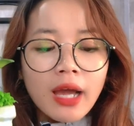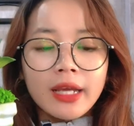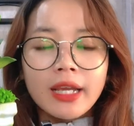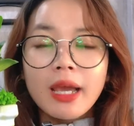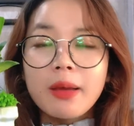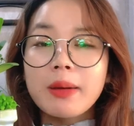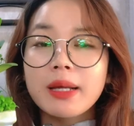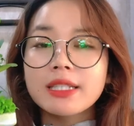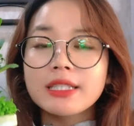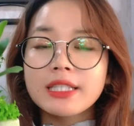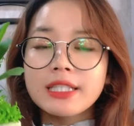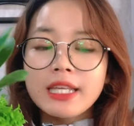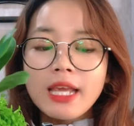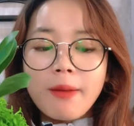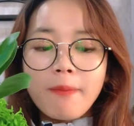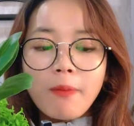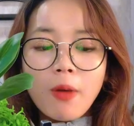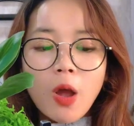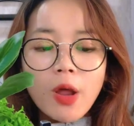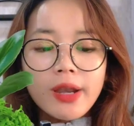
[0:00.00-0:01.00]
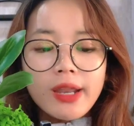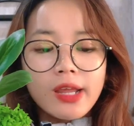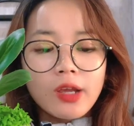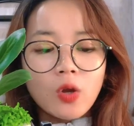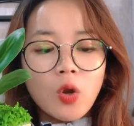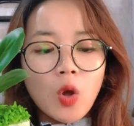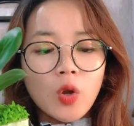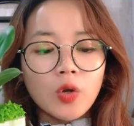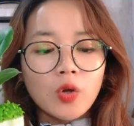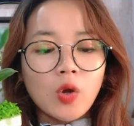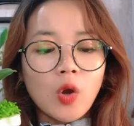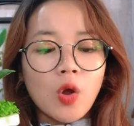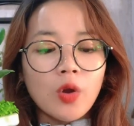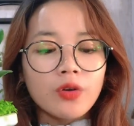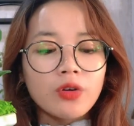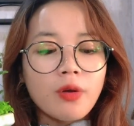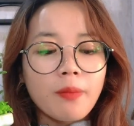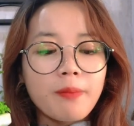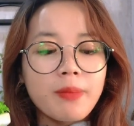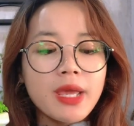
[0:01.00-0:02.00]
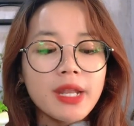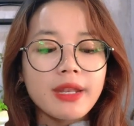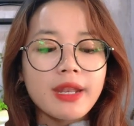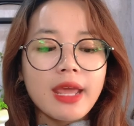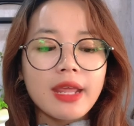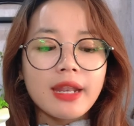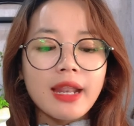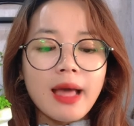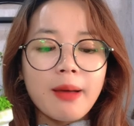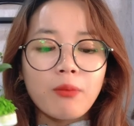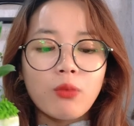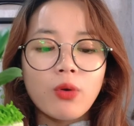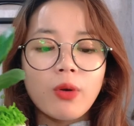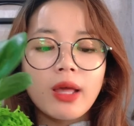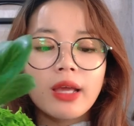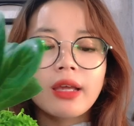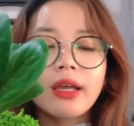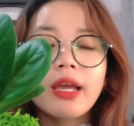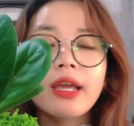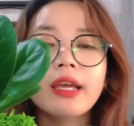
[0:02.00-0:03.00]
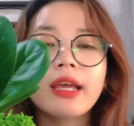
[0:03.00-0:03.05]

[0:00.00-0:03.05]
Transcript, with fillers: Cây bằng Singapore này còn có được biết đến là một loại cây